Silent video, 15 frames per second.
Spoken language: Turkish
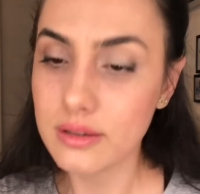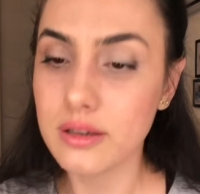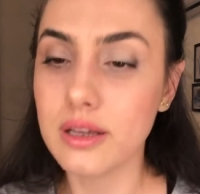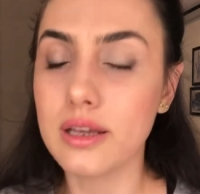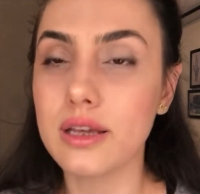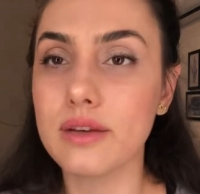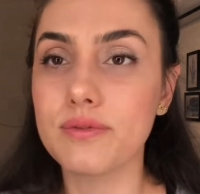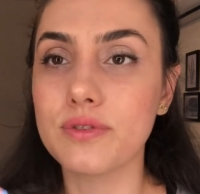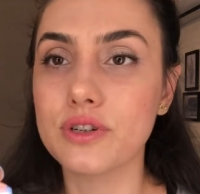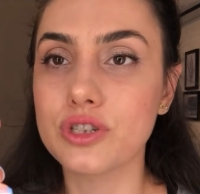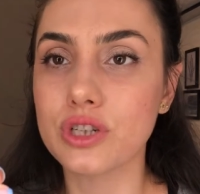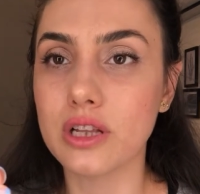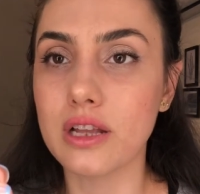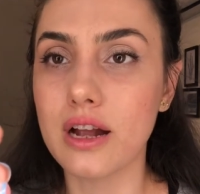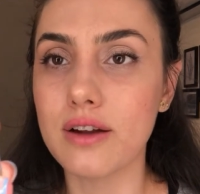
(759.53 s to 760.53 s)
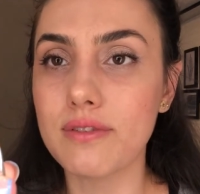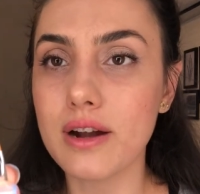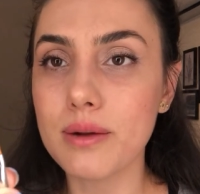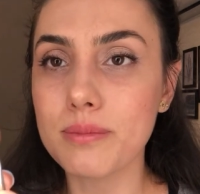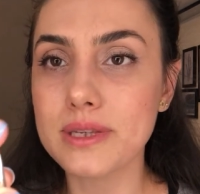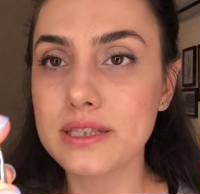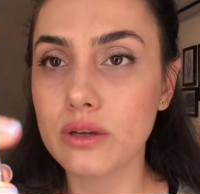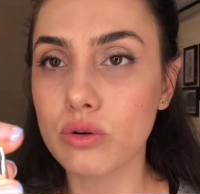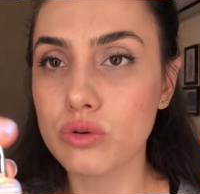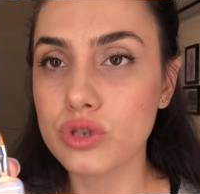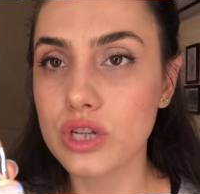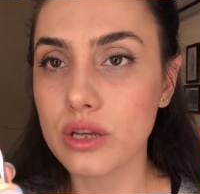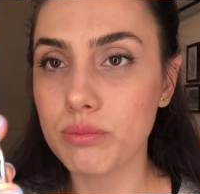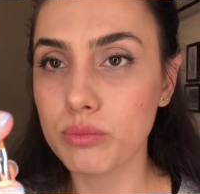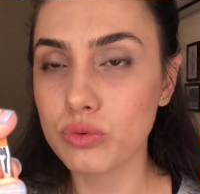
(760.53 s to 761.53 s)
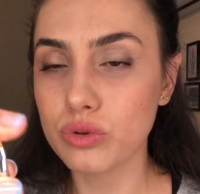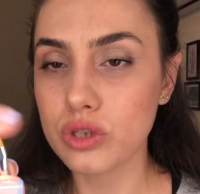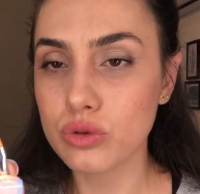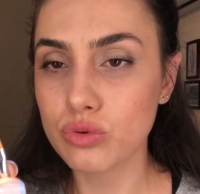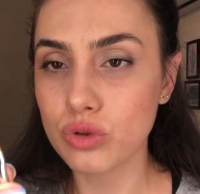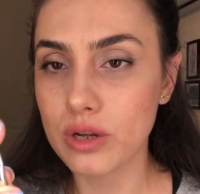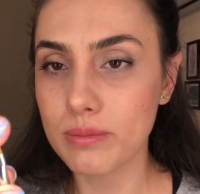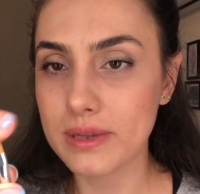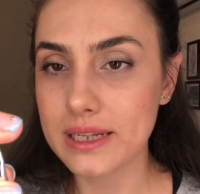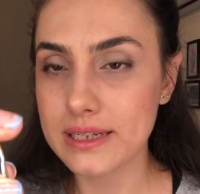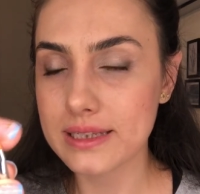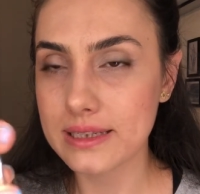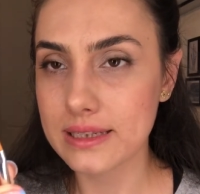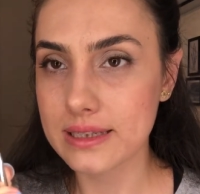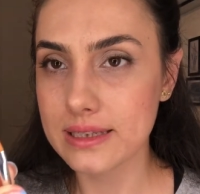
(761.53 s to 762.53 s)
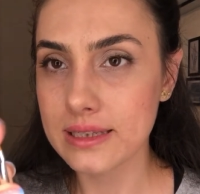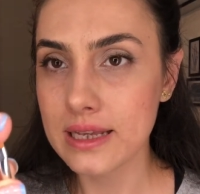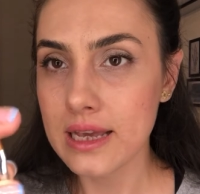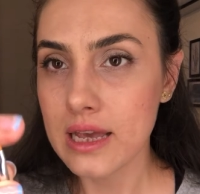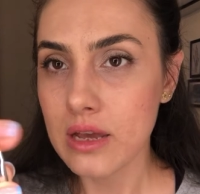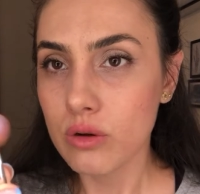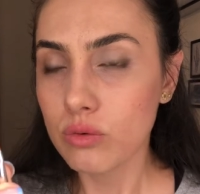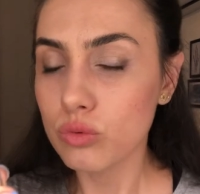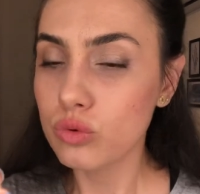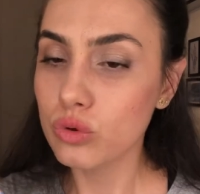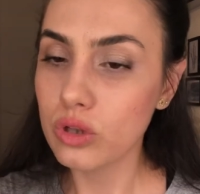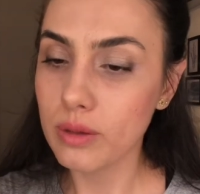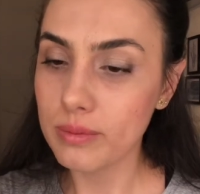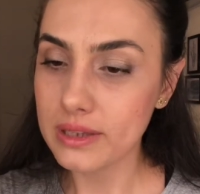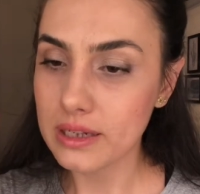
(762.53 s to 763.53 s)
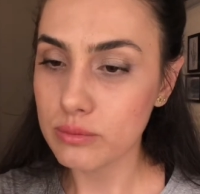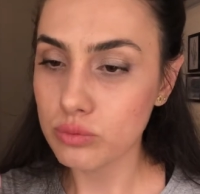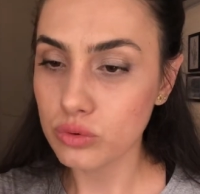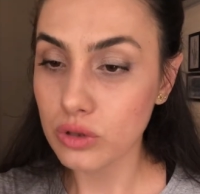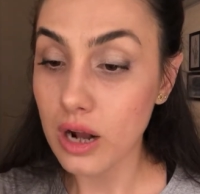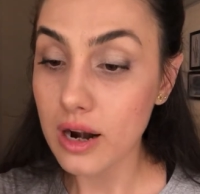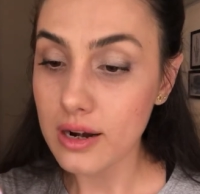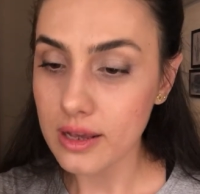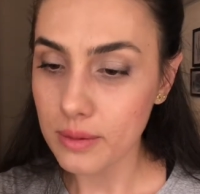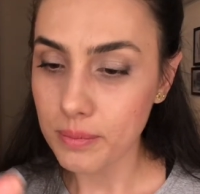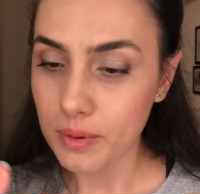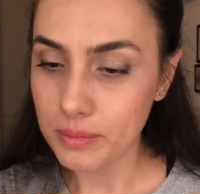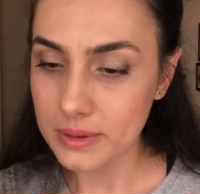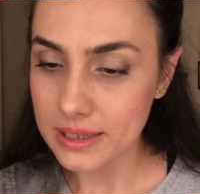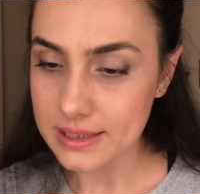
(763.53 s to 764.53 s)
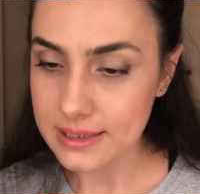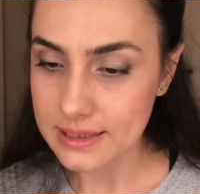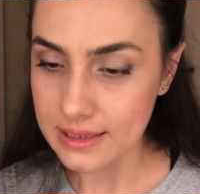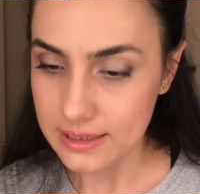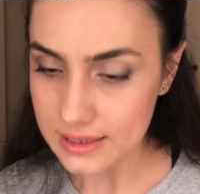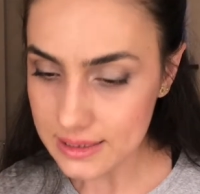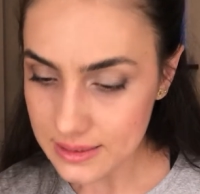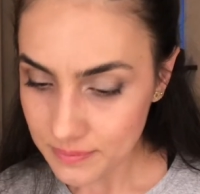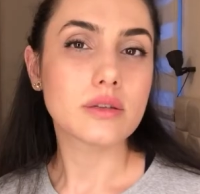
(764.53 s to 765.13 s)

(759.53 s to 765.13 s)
e, fırçalar var. Mesela ojeyi bununla sürebilirsiniz. Uygulamaları bunlarla yapabilirsiniz.